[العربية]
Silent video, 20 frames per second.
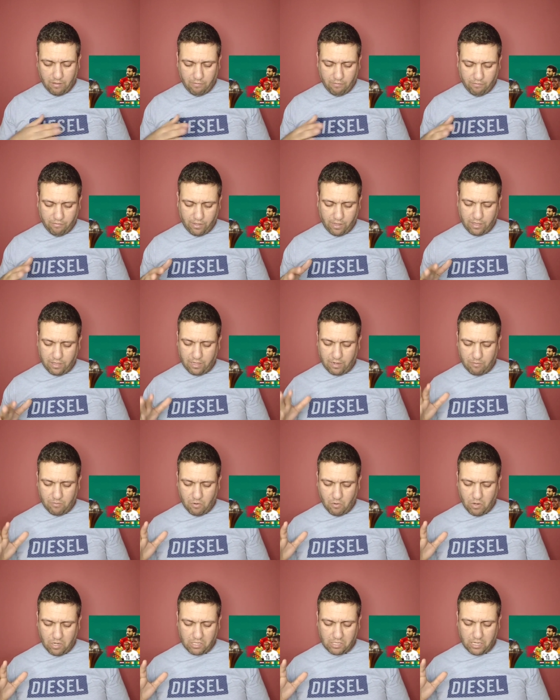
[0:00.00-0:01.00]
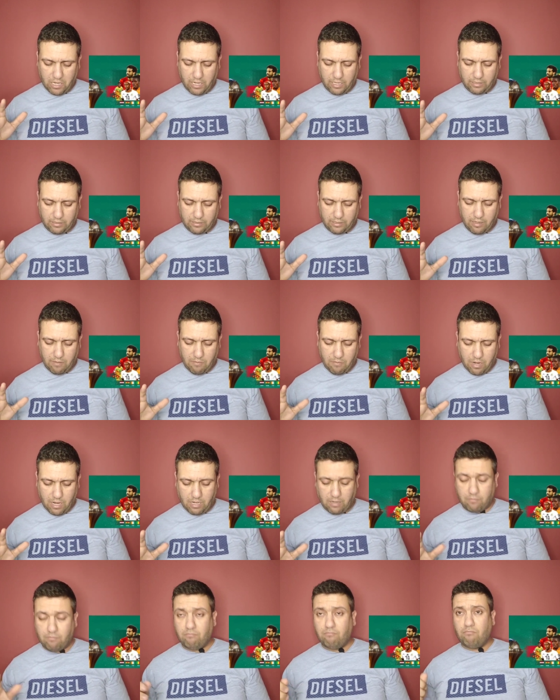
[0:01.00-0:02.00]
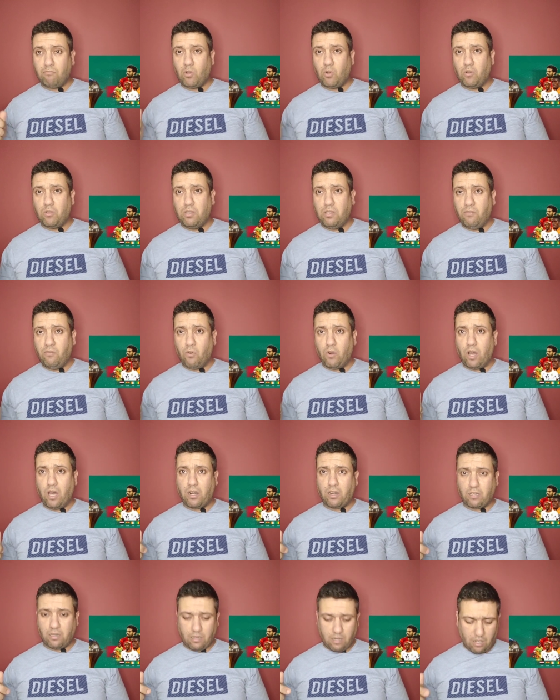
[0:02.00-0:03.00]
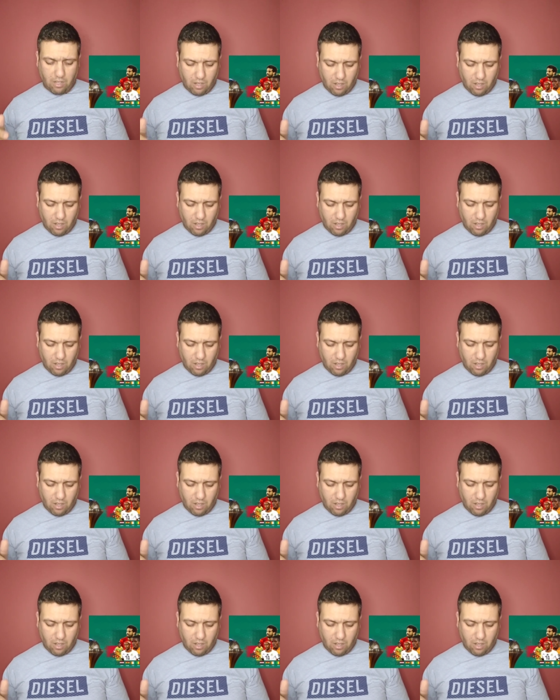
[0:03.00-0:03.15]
مفضل مواجهه اما كوت ديفوار